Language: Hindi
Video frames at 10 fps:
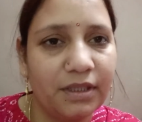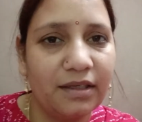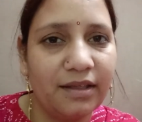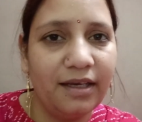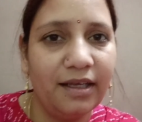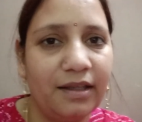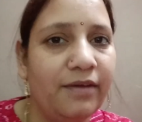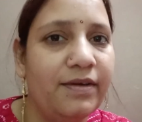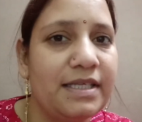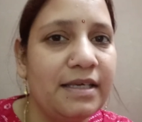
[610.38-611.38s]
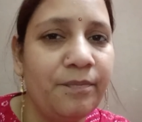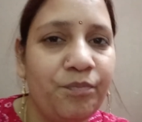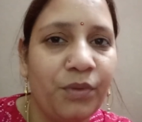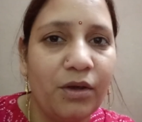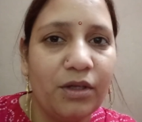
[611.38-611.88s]
कटता ही रहता है वैसे
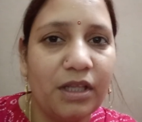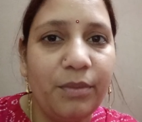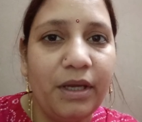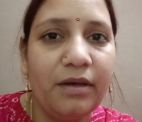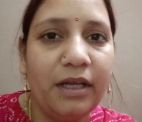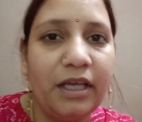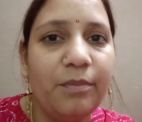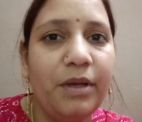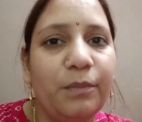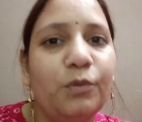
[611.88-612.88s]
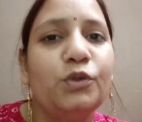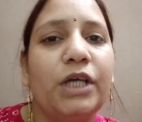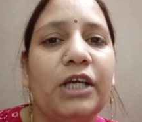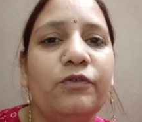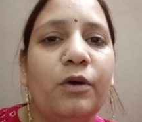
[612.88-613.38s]
इतना मेन नहीं है मेन
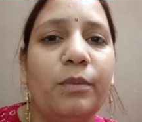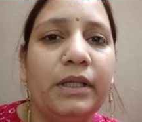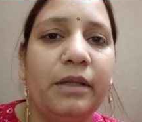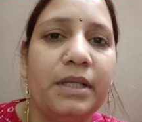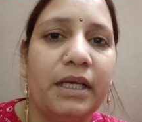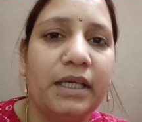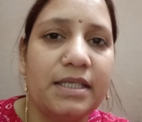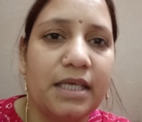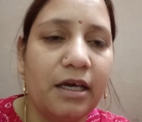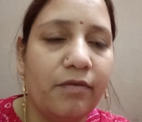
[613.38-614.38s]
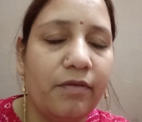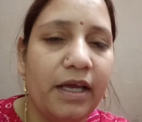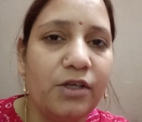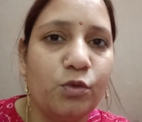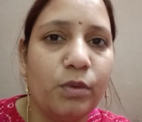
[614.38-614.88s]
पूजा है वो हम मंदिर में जाके इसकी
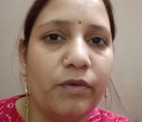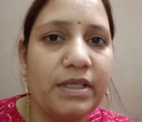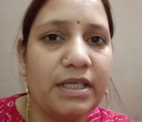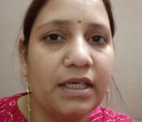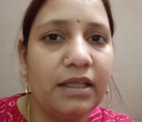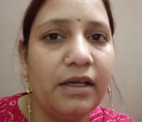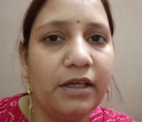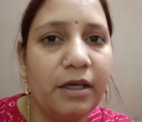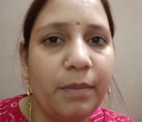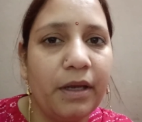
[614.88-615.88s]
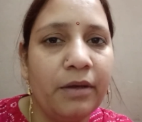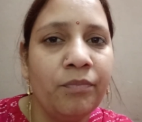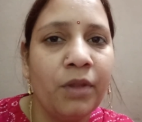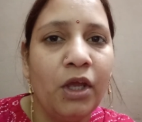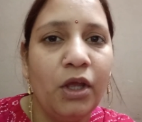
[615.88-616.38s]
करवाया है सुबह वैसे कथा नहीं कर पाए हम